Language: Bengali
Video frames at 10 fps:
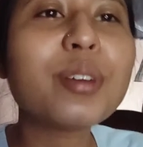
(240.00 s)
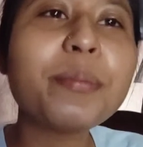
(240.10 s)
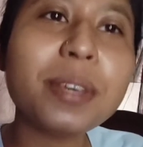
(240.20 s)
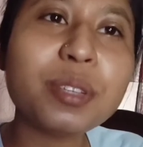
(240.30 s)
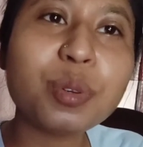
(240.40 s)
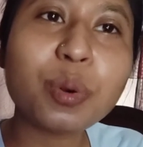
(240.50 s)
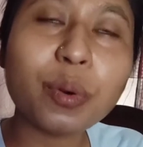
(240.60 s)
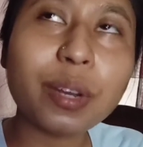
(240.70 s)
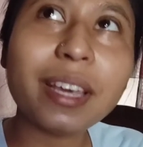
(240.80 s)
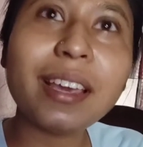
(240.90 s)
সব কিছু
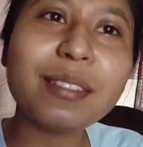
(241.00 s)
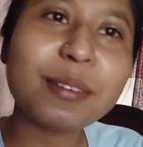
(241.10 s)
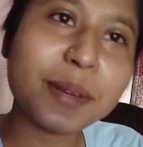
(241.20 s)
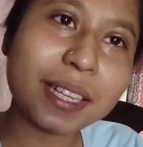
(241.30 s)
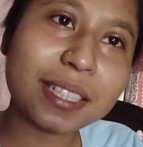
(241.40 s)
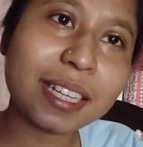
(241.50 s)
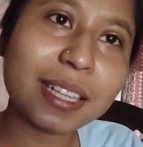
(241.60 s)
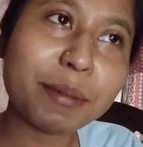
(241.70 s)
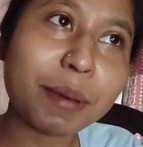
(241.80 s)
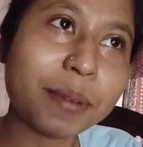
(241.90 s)
হলেই তোমাদের
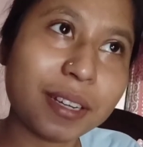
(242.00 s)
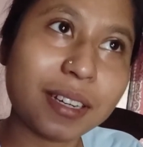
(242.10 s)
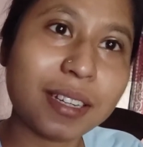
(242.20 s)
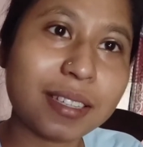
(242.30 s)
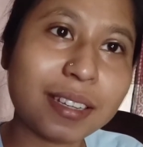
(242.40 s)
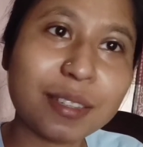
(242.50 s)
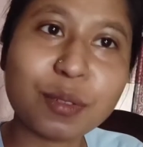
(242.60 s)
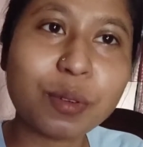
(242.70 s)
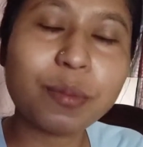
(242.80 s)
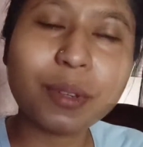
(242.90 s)
সাথে ব্যাপারটা ডিসকাস
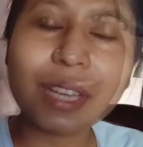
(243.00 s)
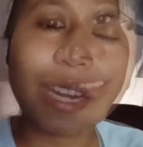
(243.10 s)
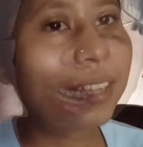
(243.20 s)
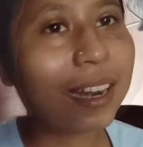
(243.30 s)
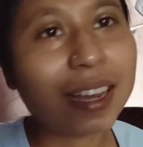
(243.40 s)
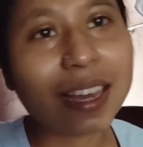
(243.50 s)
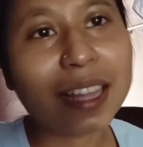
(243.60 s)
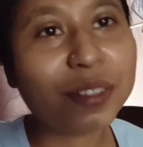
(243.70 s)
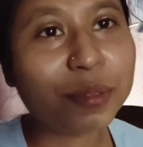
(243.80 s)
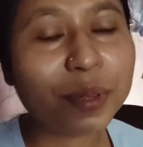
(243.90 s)
করব তার তার আগে
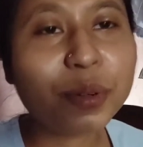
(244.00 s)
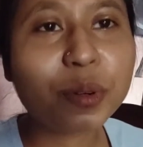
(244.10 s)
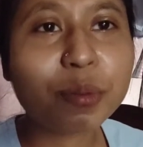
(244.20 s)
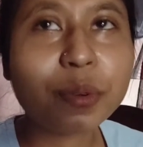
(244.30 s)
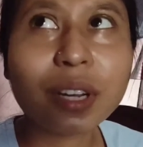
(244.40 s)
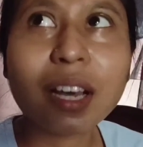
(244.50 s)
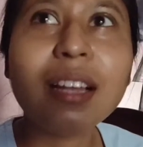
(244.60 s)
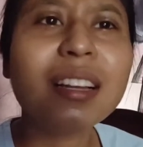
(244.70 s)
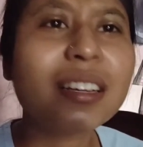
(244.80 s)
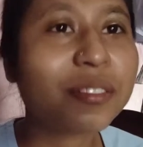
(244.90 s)
একদমই করব না
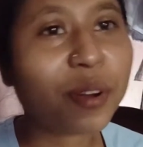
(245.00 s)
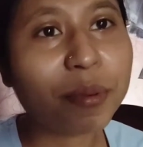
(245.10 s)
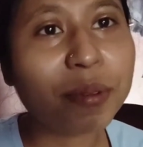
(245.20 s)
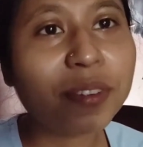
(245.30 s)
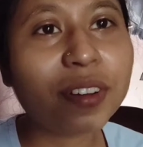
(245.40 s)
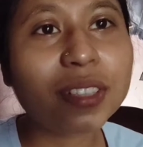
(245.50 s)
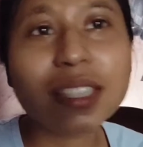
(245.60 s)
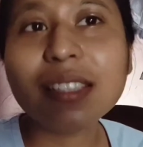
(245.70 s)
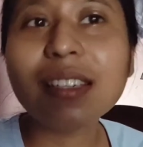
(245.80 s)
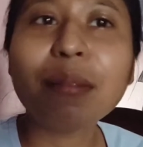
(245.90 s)
লাস্ট কবে ব্লগ
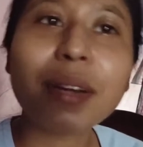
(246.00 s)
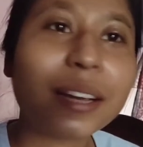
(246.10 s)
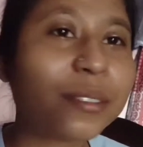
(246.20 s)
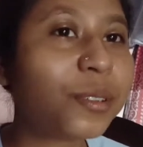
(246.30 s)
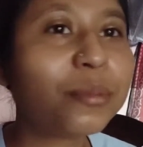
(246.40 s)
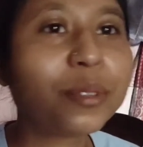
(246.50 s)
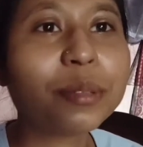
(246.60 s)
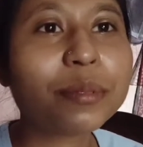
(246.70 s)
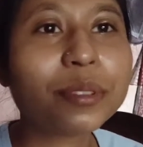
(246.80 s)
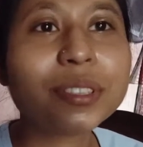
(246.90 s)
দিয়েছি আমার এখনও
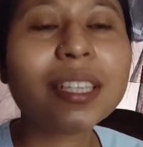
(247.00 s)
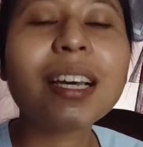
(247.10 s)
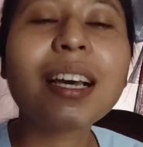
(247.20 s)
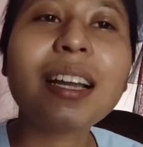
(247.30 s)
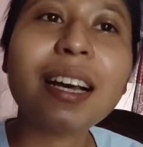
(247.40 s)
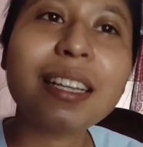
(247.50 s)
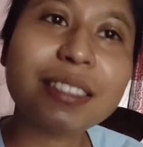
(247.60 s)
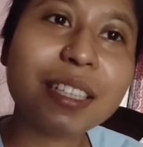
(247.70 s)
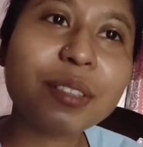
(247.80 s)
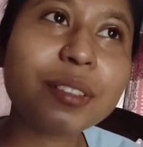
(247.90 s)
মনে পড়ছে না আর
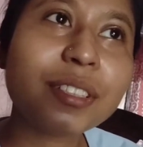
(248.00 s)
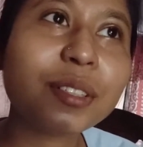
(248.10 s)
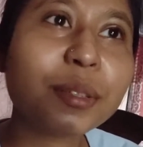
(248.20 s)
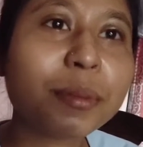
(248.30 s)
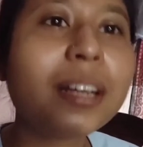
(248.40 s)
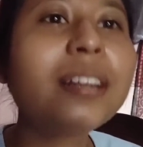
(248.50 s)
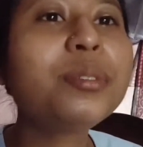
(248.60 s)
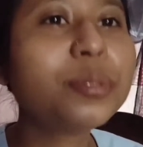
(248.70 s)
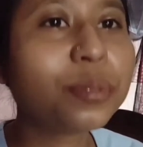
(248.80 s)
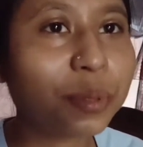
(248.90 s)
আজকে হচ্ছে তোমার
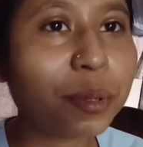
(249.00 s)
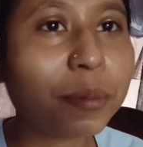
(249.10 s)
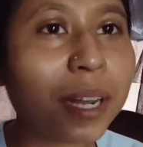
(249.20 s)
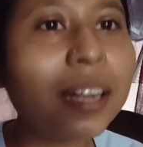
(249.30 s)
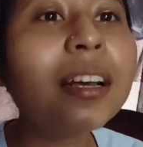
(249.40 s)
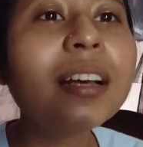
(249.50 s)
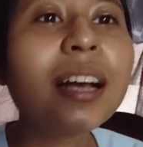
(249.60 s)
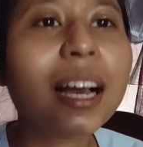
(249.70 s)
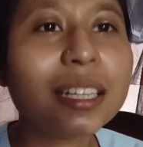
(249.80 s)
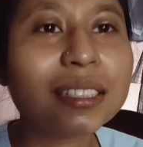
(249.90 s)
শুক্রবার
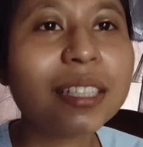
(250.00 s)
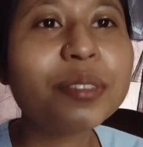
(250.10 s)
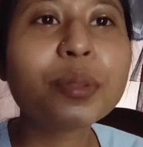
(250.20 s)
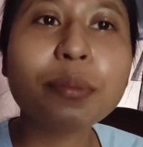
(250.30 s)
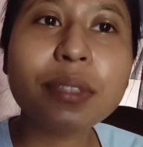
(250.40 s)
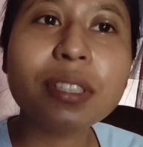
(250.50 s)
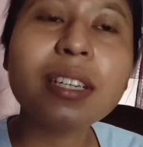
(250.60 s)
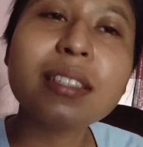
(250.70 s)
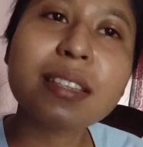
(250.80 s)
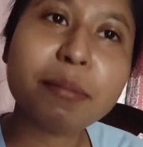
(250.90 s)
আজকে
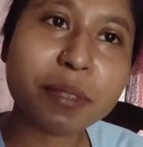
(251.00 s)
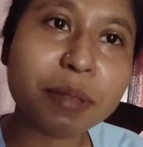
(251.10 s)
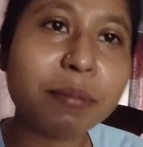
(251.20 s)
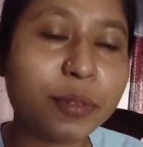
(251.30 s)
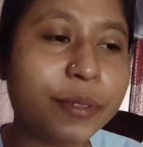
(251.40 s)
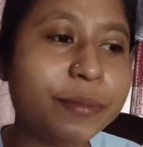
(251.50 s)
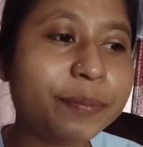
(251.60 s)
চব্বিশে সেপ্টেম্বর